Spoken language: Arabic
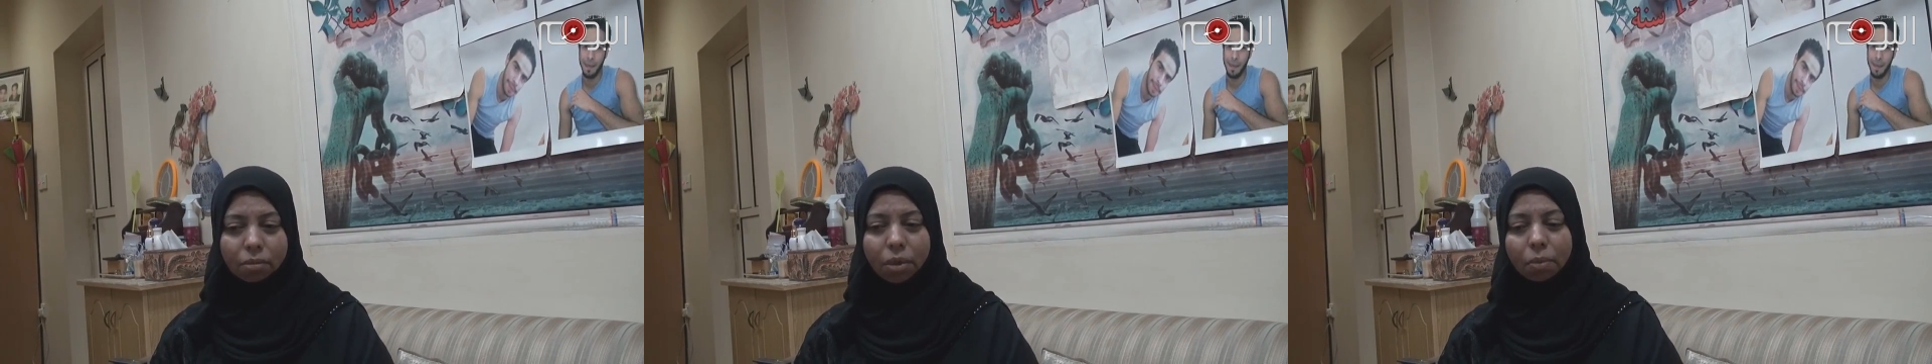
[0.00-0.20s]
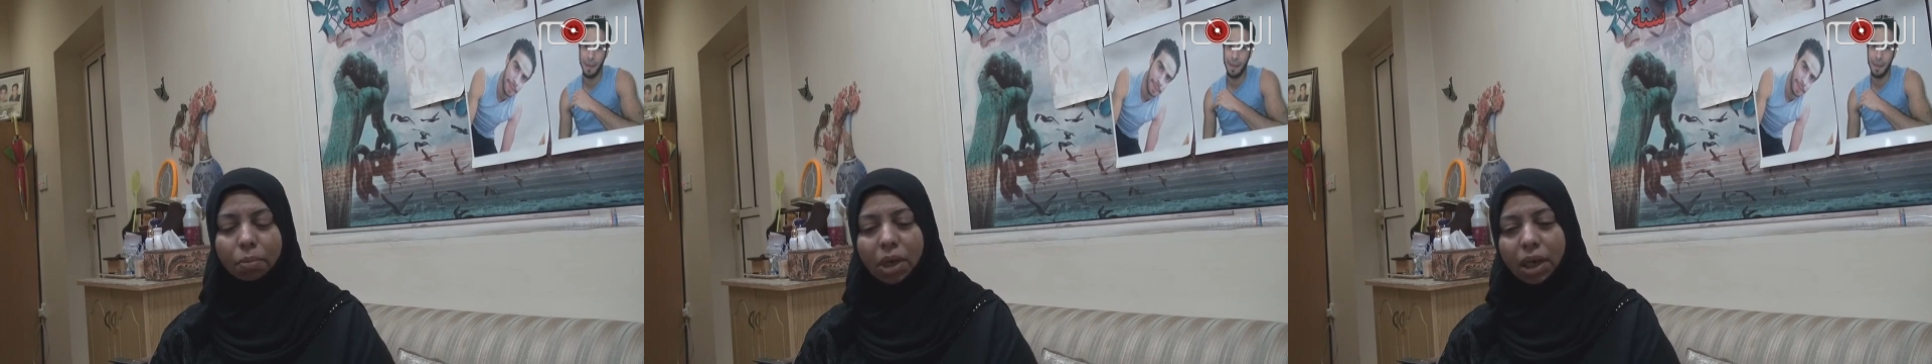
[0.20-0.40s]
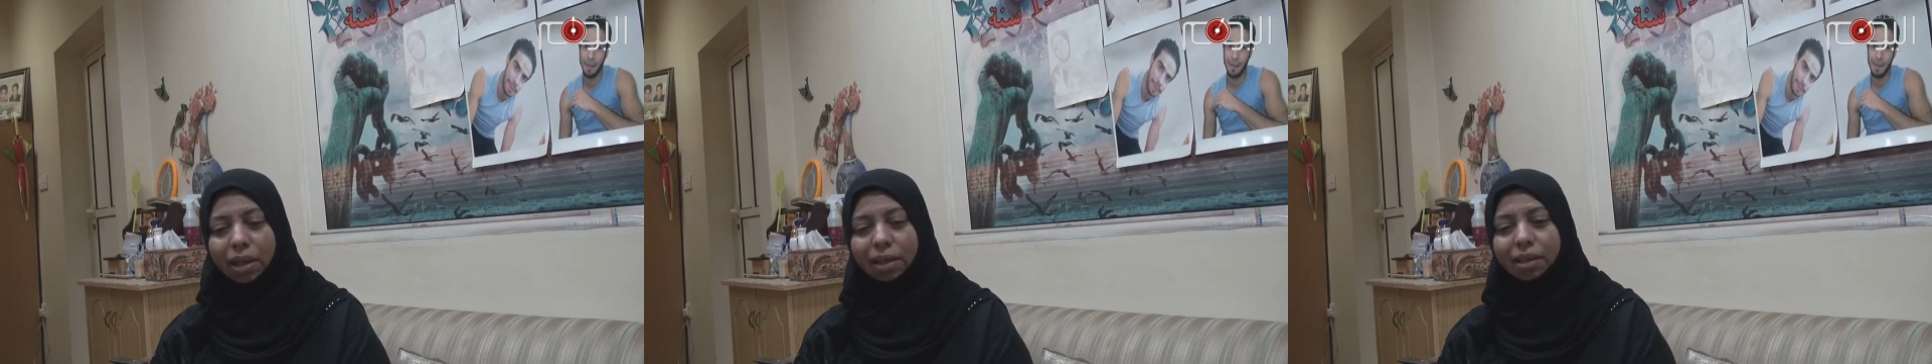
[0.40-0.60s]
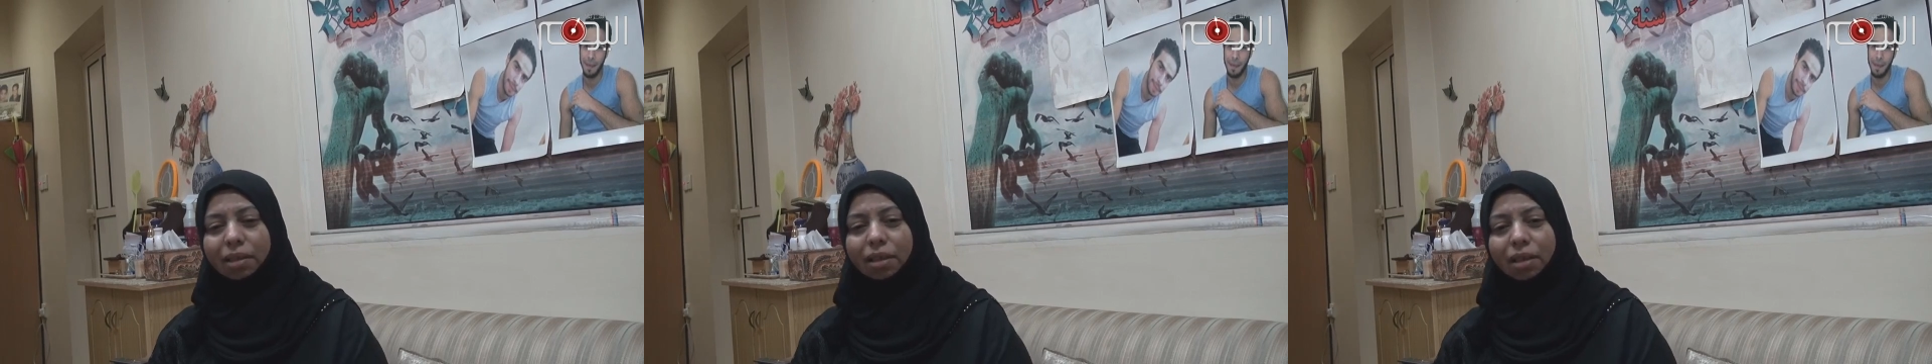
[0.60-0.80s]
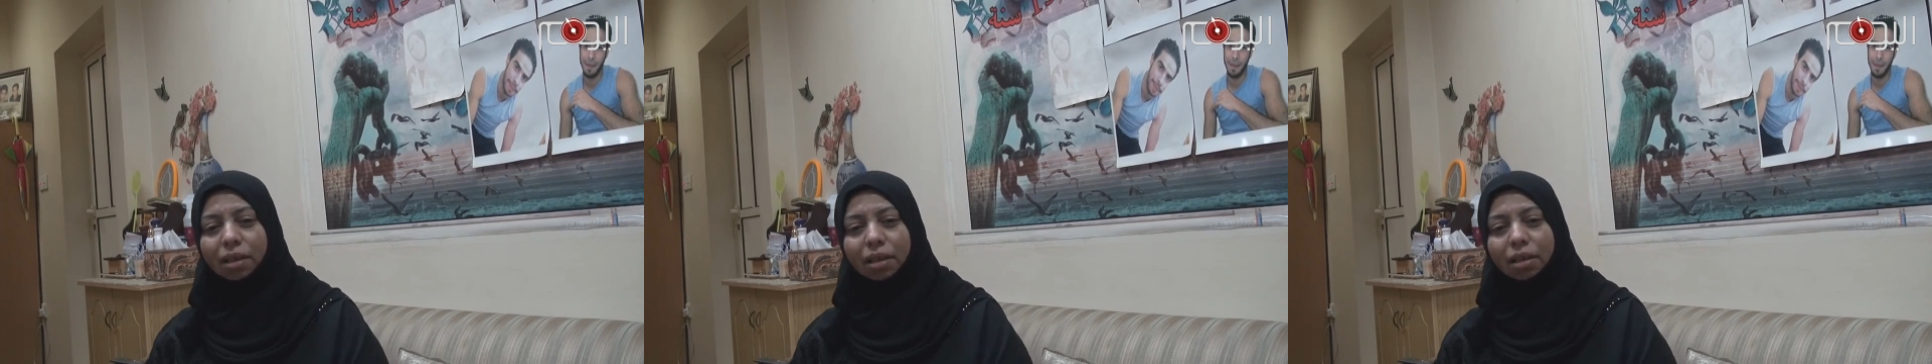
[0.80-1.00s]
مما
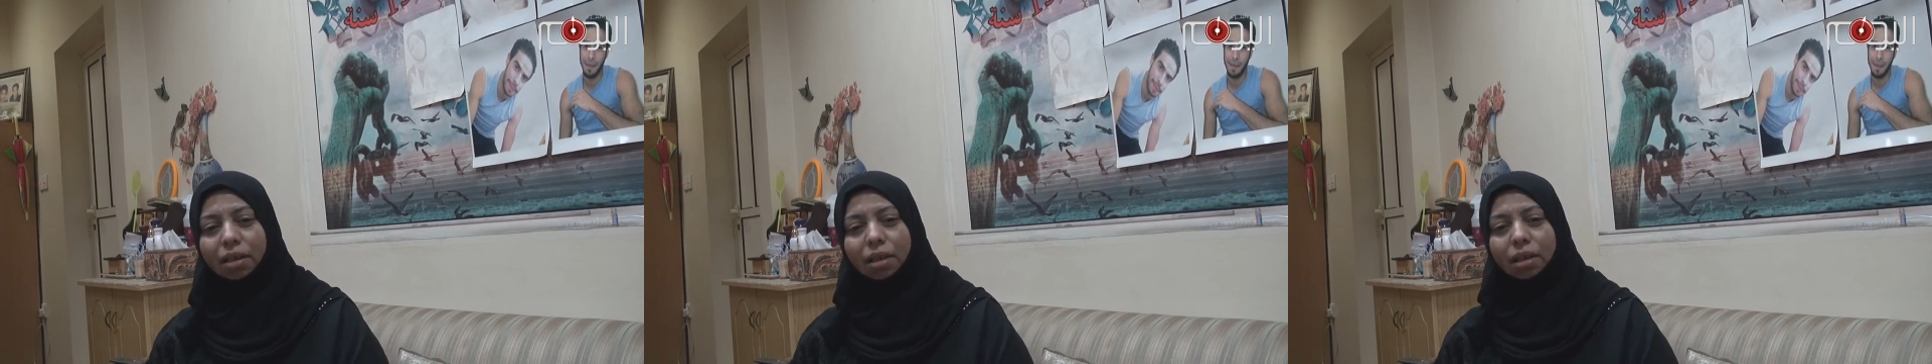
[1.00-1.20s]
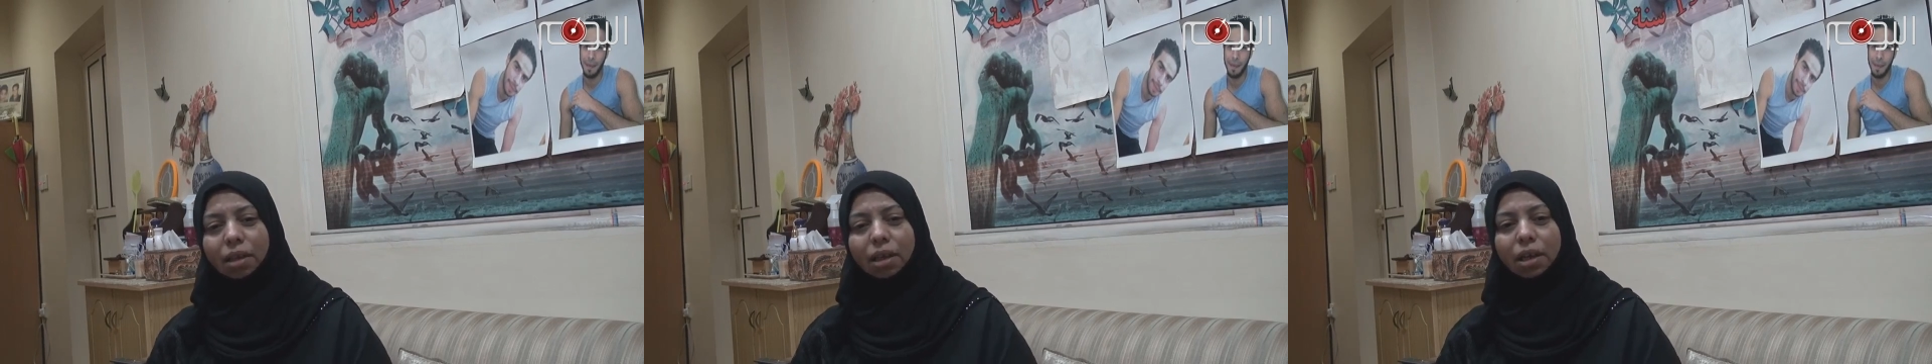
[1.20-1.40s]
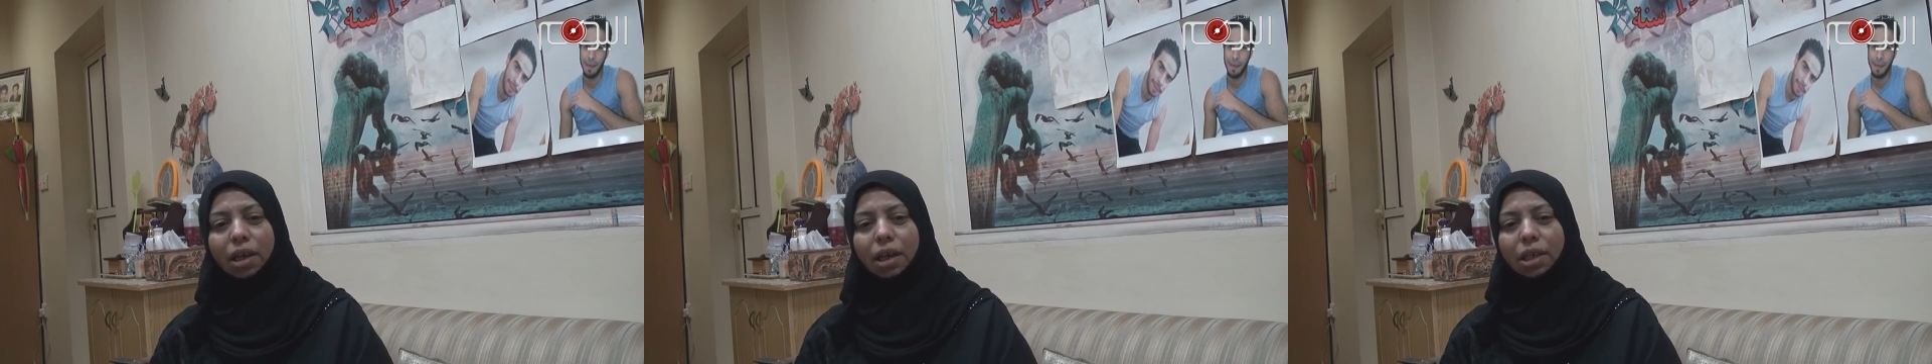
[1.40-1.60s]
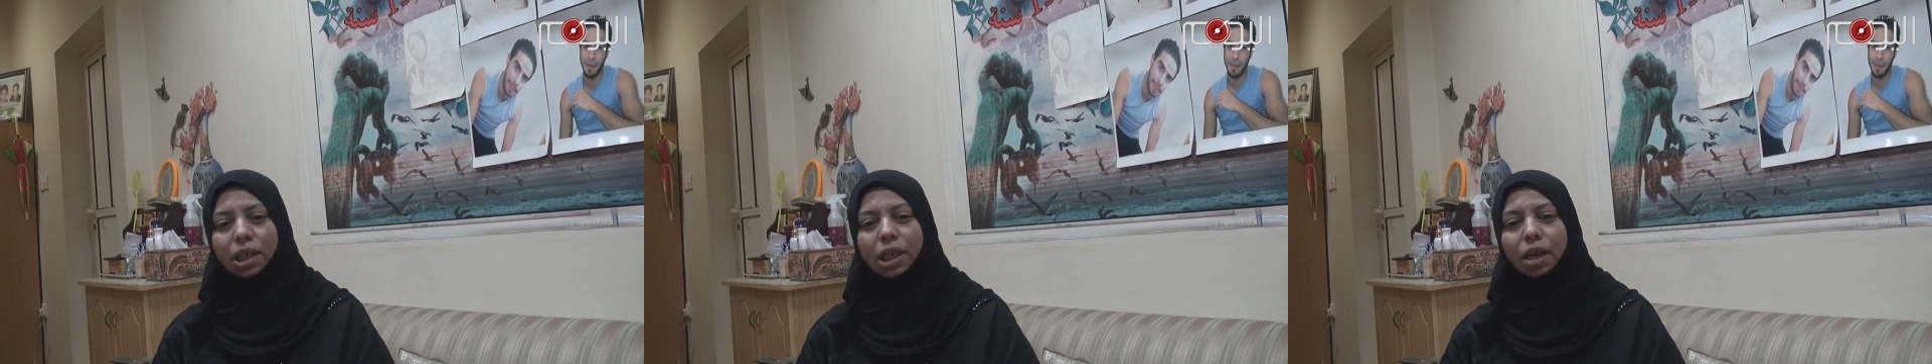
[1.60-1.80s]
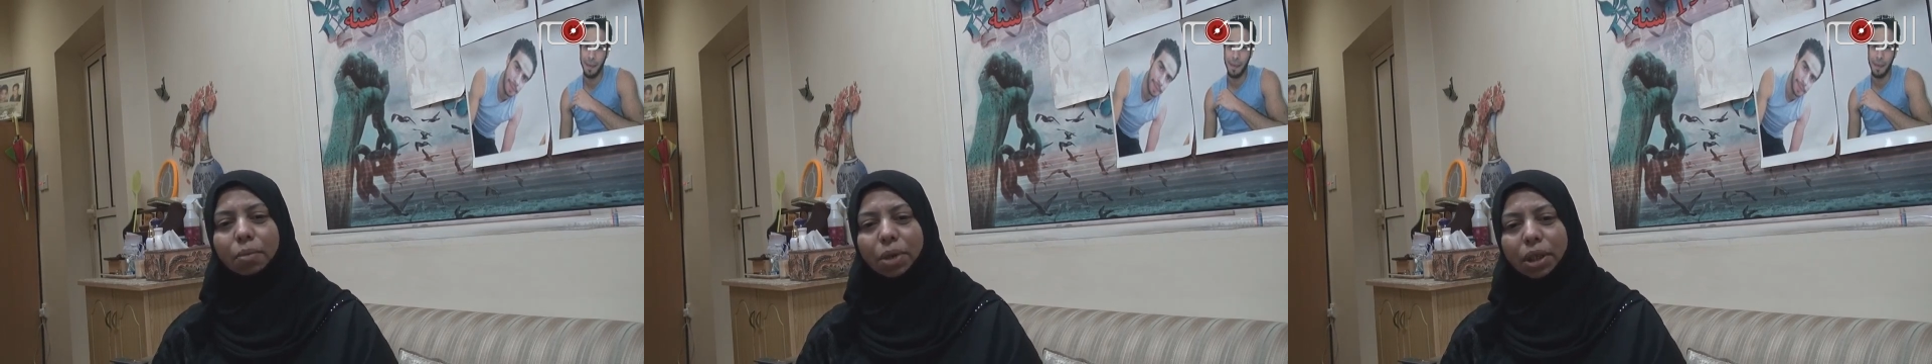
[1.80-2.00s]
أدى إلى
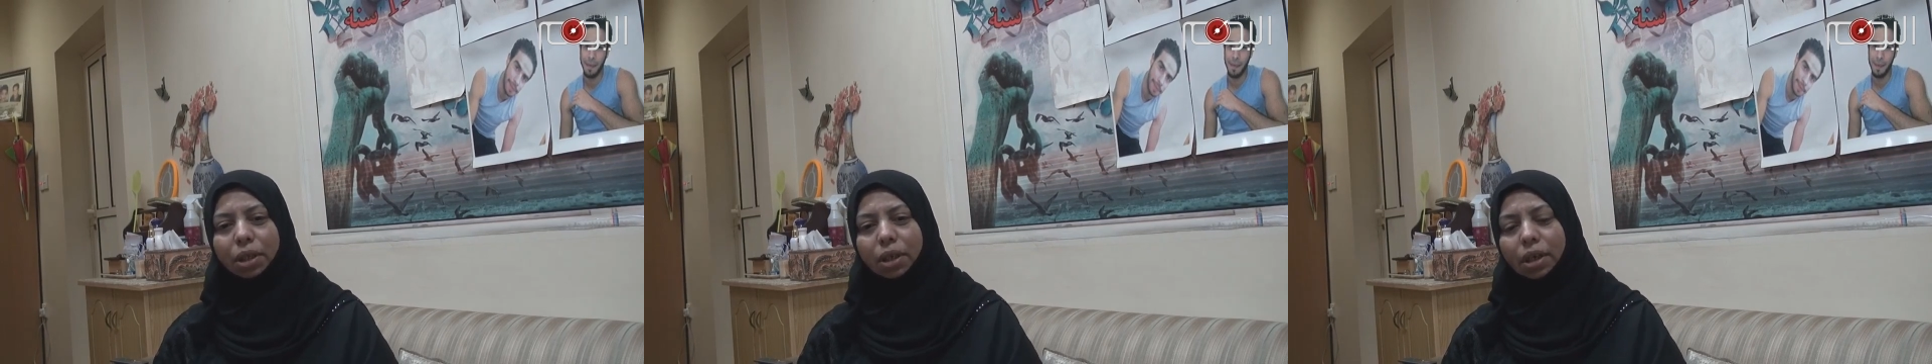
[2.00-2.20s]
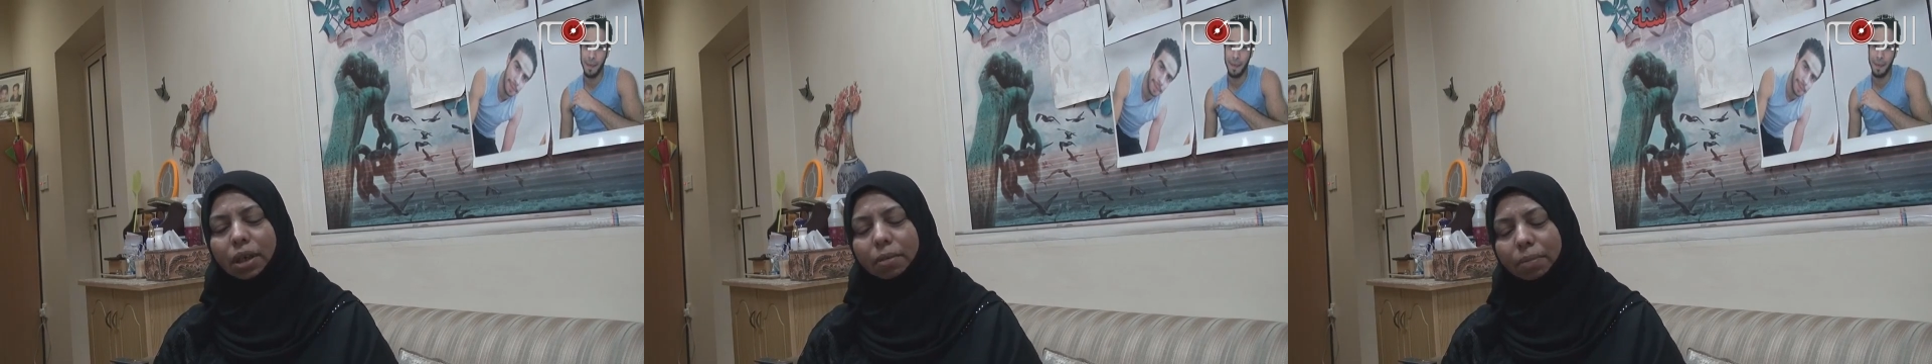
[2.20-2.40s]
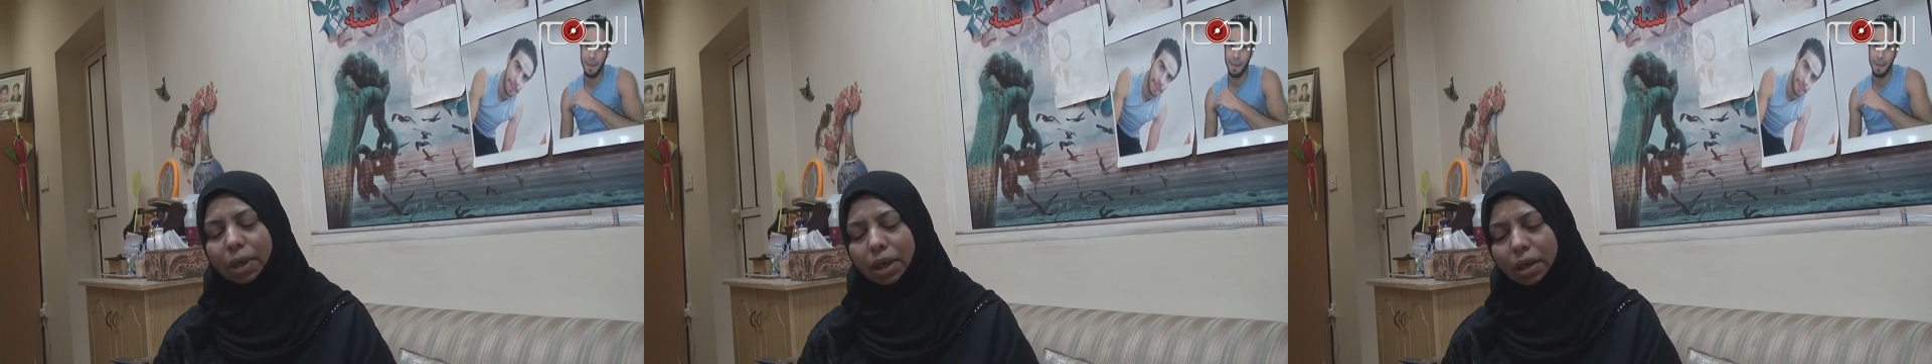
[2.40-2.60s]
إصابته